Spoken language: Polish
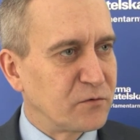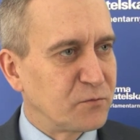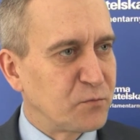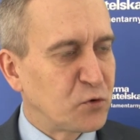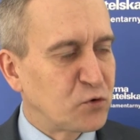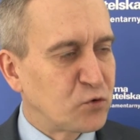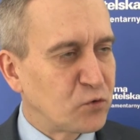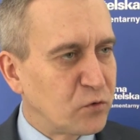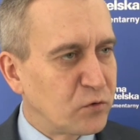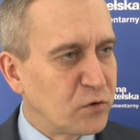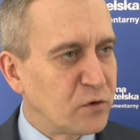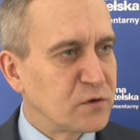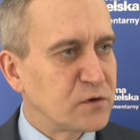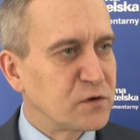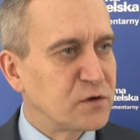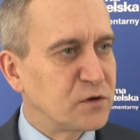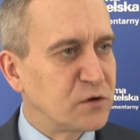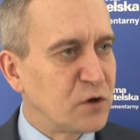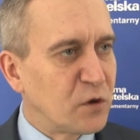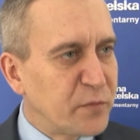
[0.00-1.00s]

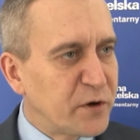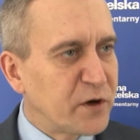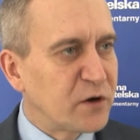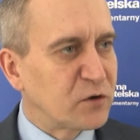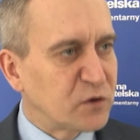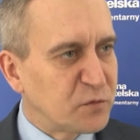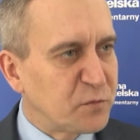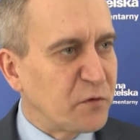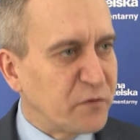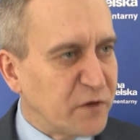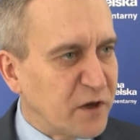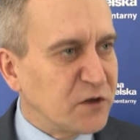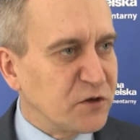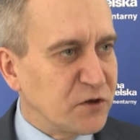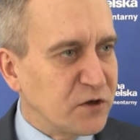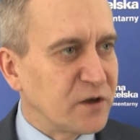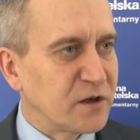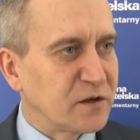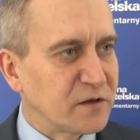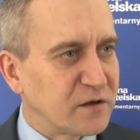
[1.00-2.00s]
poszukując dobrych
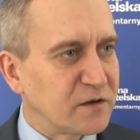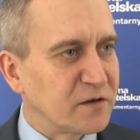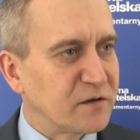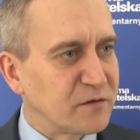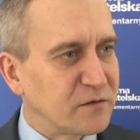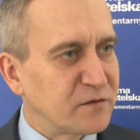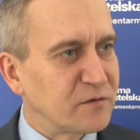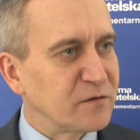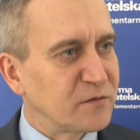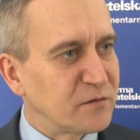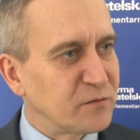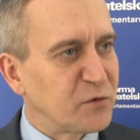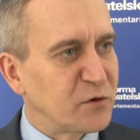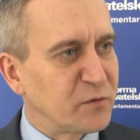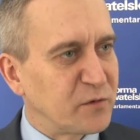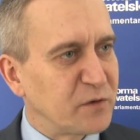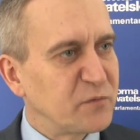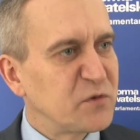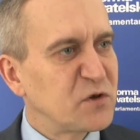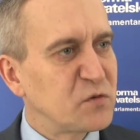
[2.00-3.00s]
odpowiedzi na te
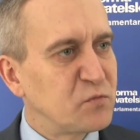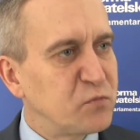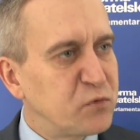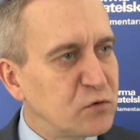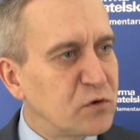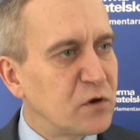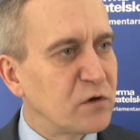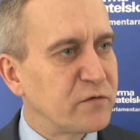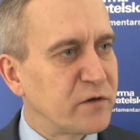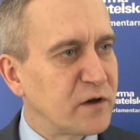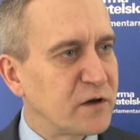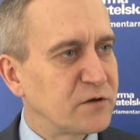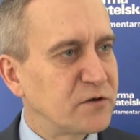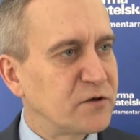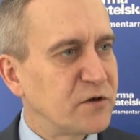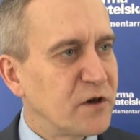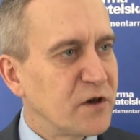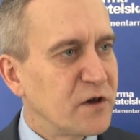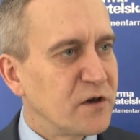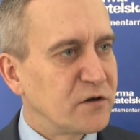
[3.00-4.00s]
problemy,
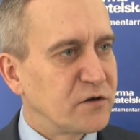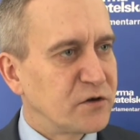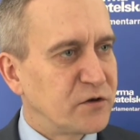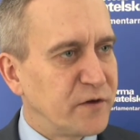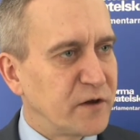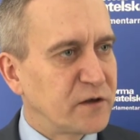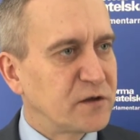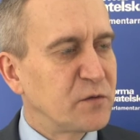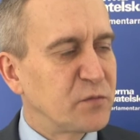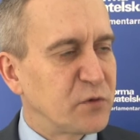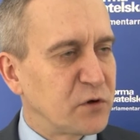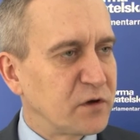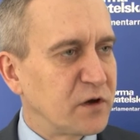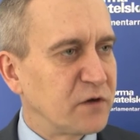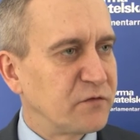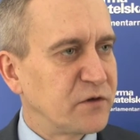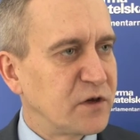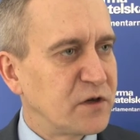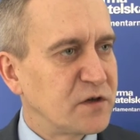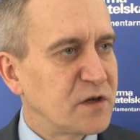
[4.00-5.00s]
zbudować świetny
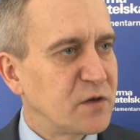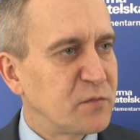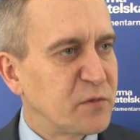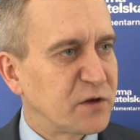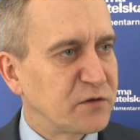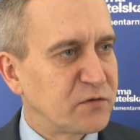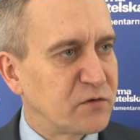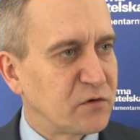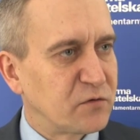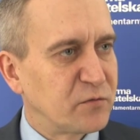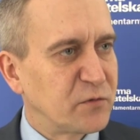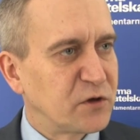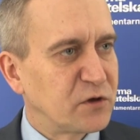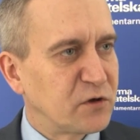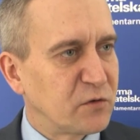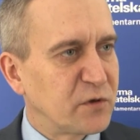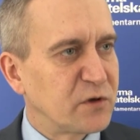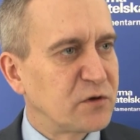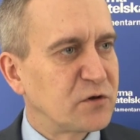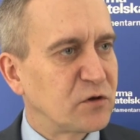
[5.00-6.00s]
program wiejski Platformy. I
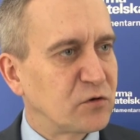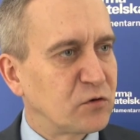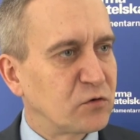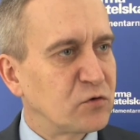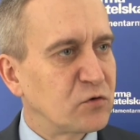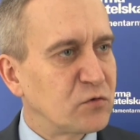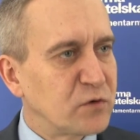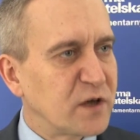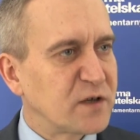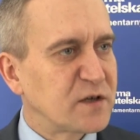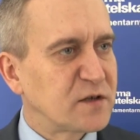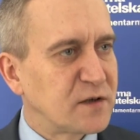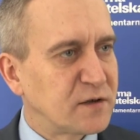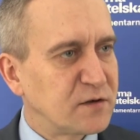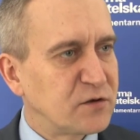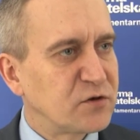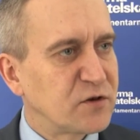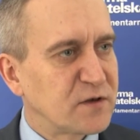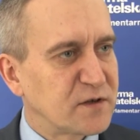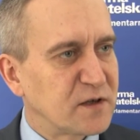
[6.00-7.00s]
to będzie to drugie
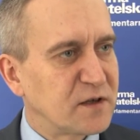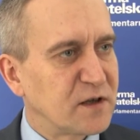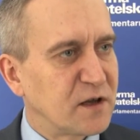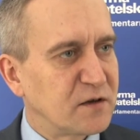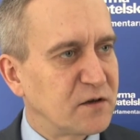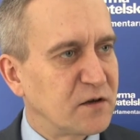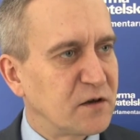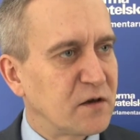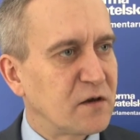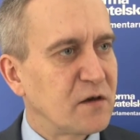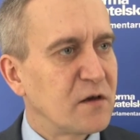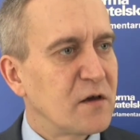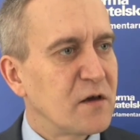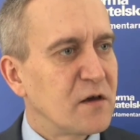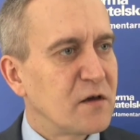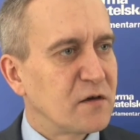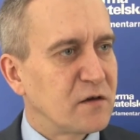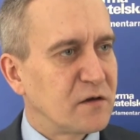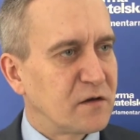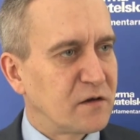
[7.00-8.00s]
zasadnicze zadanie
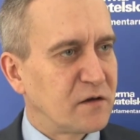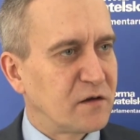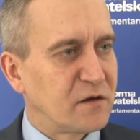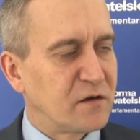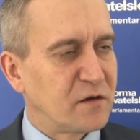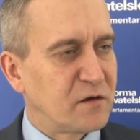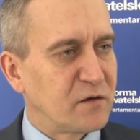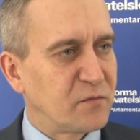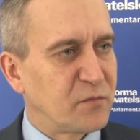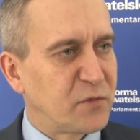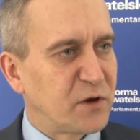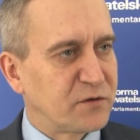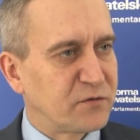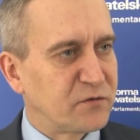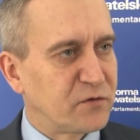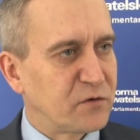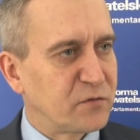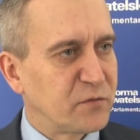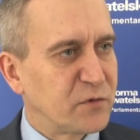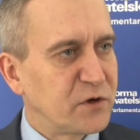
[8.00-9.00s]

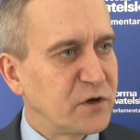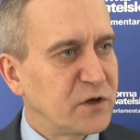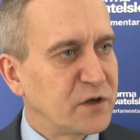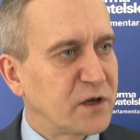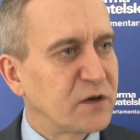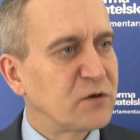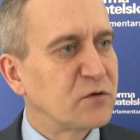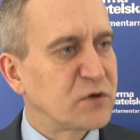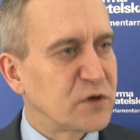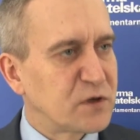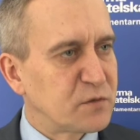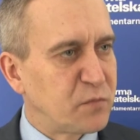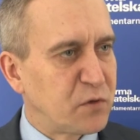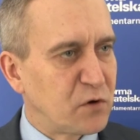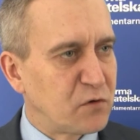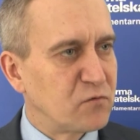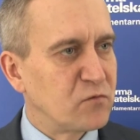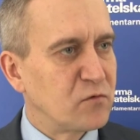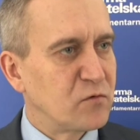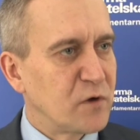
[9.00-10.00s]
Platformy i tego
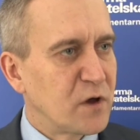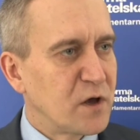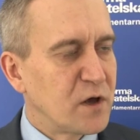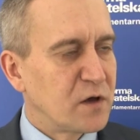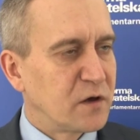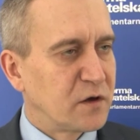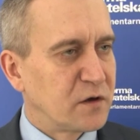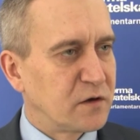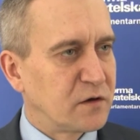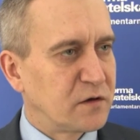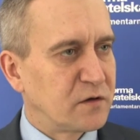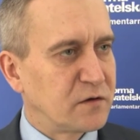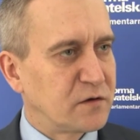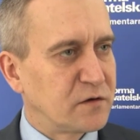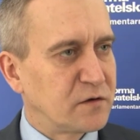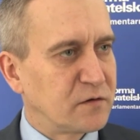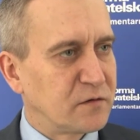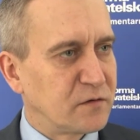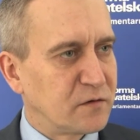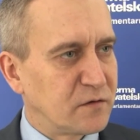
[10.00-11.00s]
zespołu
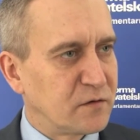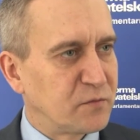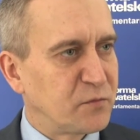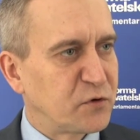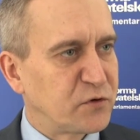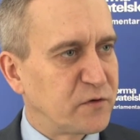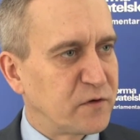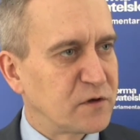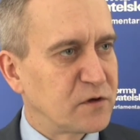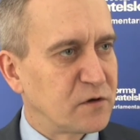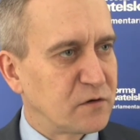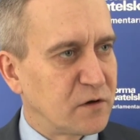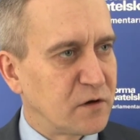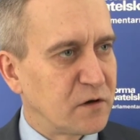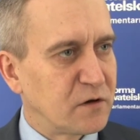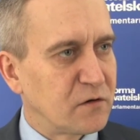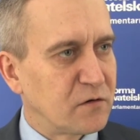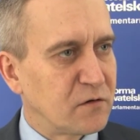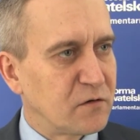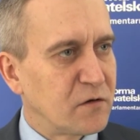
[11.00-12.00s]
Y, y,
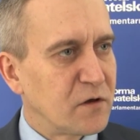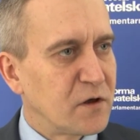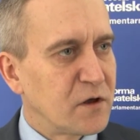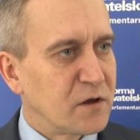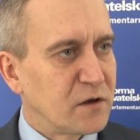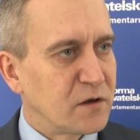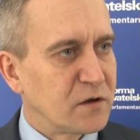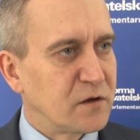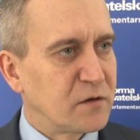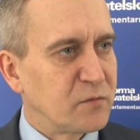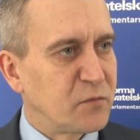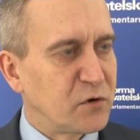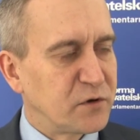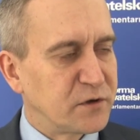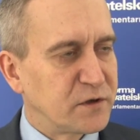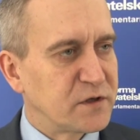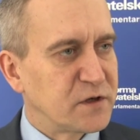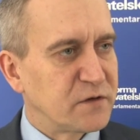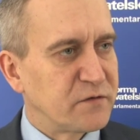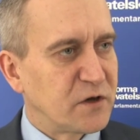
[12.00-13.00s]
poświęconego y,
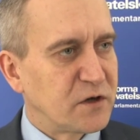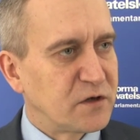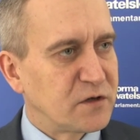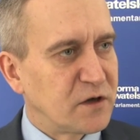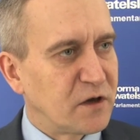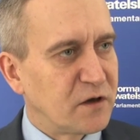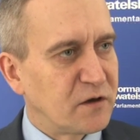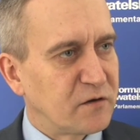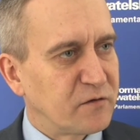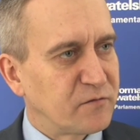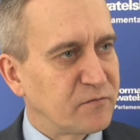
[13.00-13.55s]
polityce wiejskiej.